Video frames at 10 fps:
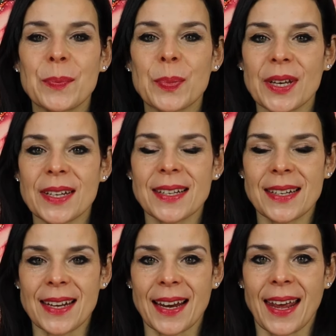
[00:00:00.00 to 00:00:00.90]
bis
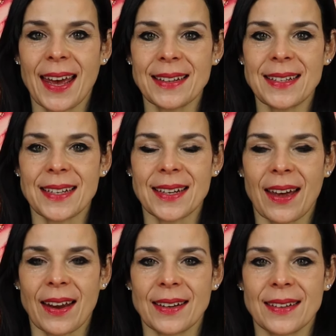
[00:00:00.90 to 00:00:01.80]
in dein Herz
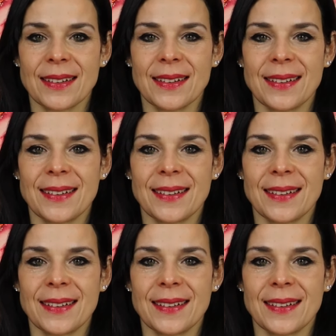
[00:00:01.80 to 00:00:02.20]
hinein.